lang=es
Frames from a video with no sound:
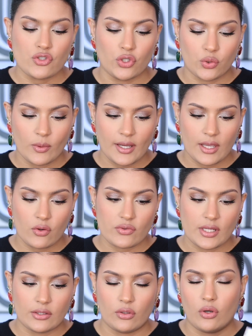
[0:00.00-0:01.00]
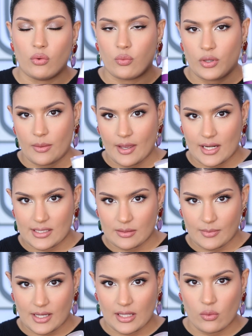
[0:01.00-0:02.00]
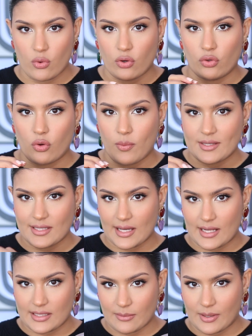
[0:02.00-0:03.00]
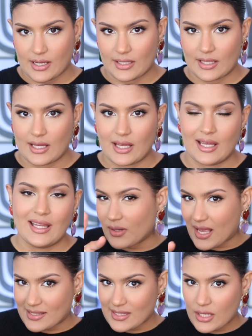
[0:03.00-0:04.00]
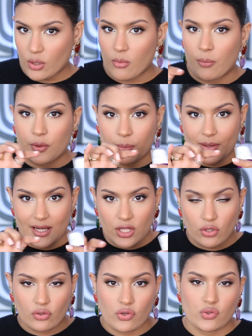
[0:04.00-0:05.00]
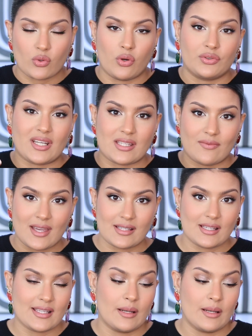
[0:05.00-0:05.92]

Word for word: Yo tuve que ir usándolo una vez a la semana, luego dos veces a la semana, así como por periodos, luego tres veces.